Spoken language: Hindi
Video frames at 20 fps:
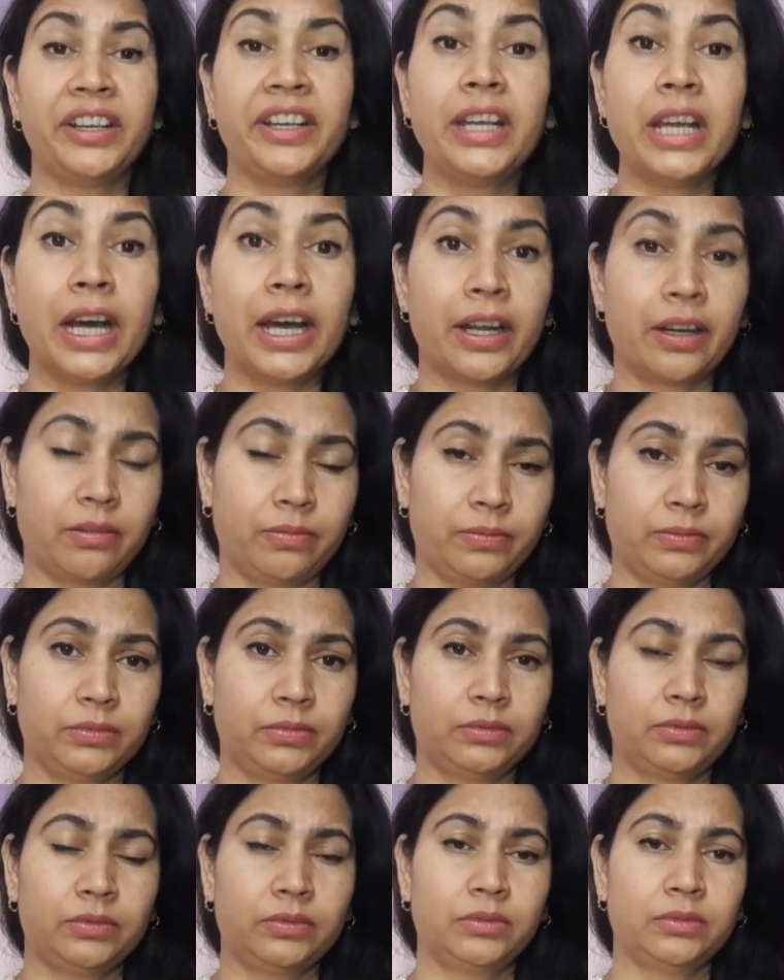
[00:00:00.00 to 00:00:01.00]
डर
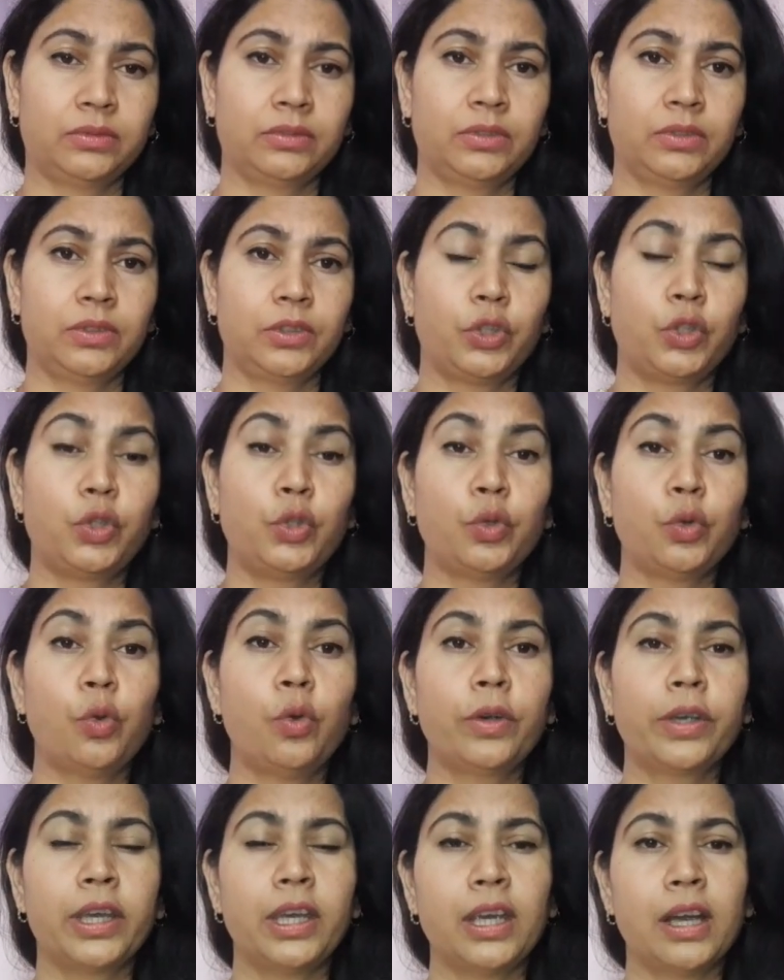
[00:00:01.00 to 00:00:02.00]

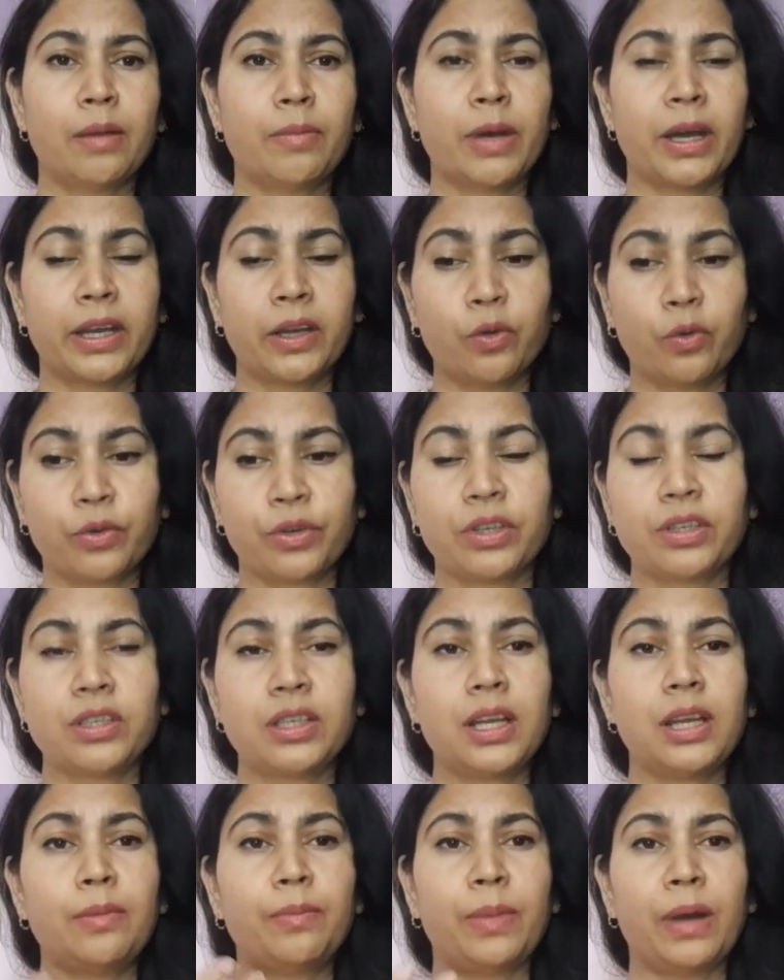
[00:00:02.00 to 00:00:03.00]
जो कि हमारे
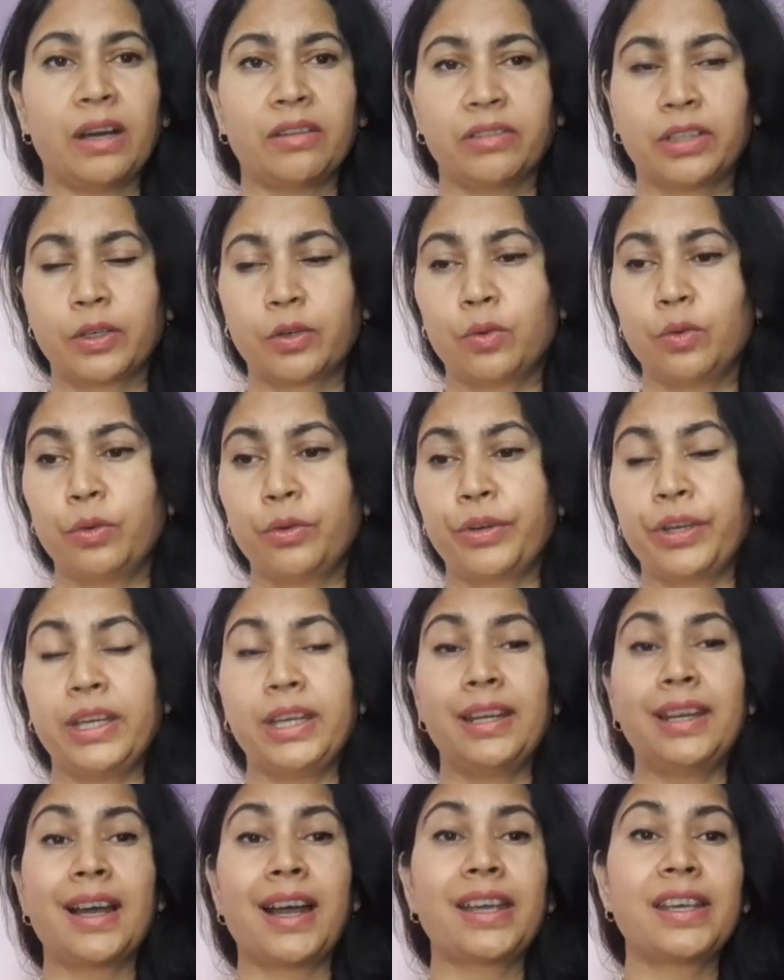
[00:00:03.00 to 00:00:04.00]
ओरिजिनल पावर को
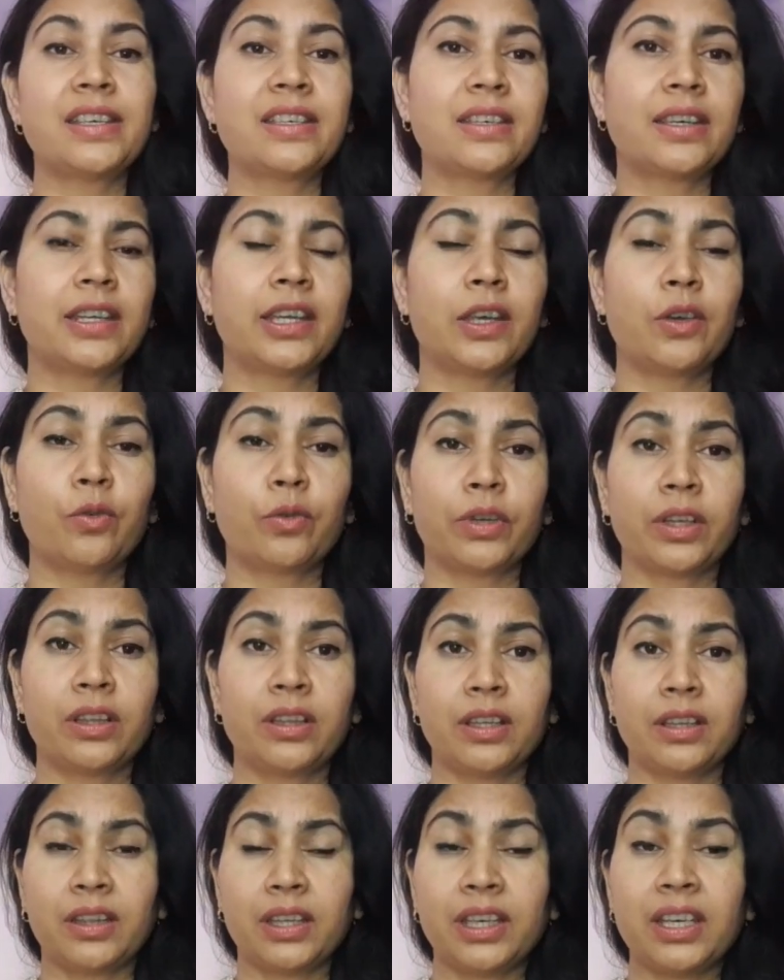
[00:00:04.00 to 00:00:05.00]
रियलाइज ही नहीं होने
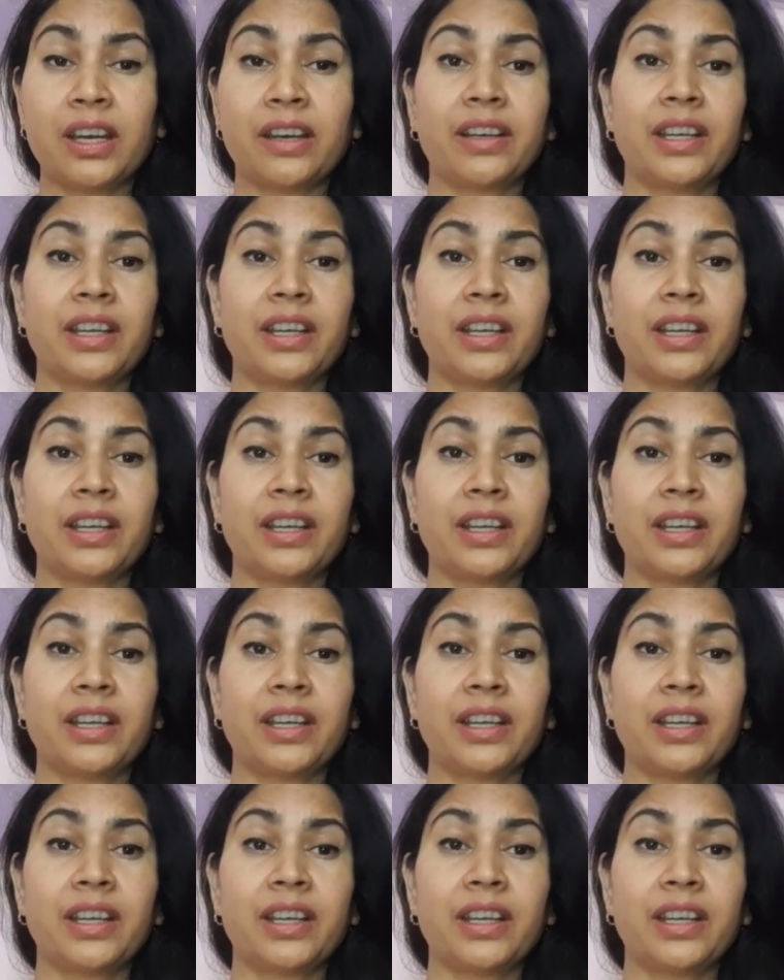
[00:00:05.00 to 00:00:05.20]
देते या